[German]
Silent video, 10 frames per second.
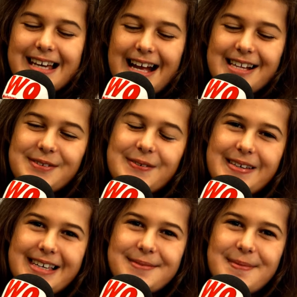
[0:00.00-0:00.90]
Also,
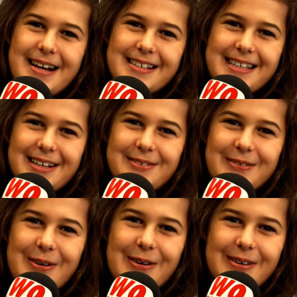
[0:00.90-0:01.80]
ich mag
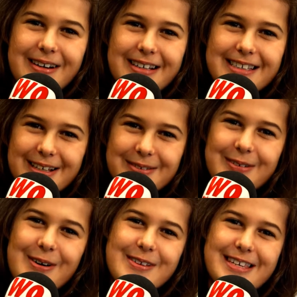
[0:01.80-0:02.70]
Second, Co Second
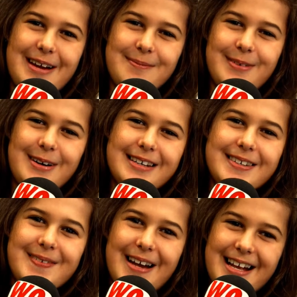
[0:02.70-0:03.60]
Cody an Bord,
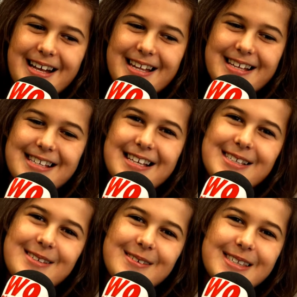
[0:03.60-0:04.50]
weil das
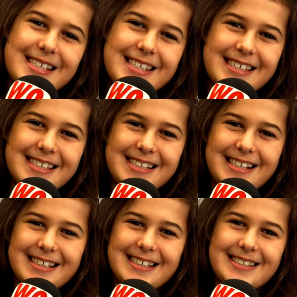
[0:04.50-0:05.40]
ganz lustig ist. Und
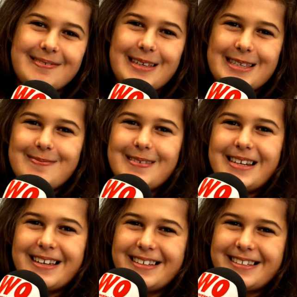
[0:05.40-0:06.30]
das sind zwei
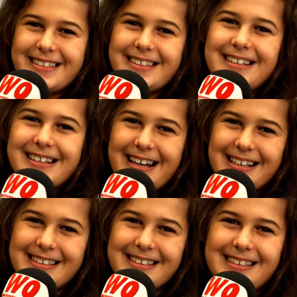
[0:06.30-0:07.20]
Zwillinge, die
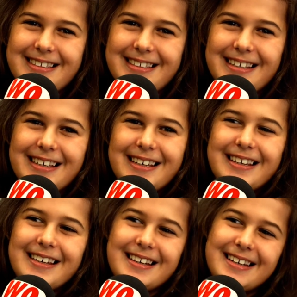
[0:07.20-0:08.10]
ganz
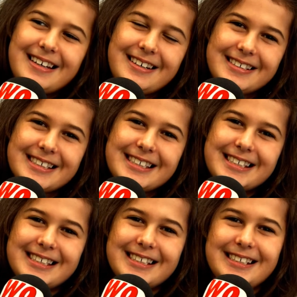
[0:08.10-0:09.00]

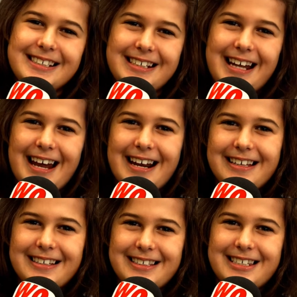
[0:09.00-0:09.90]
lustig sind.
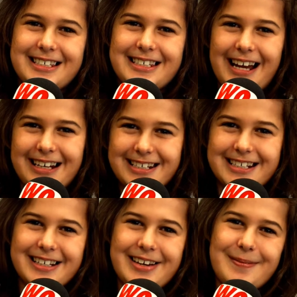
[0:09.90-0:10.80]
Einer ist ein
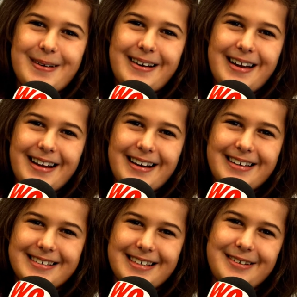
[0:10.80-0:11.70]
Streber und
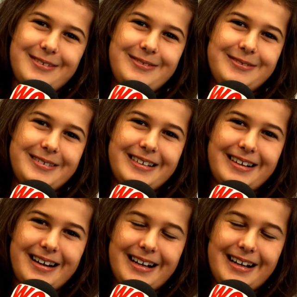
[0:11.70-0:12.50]
einer ist ein Kluger.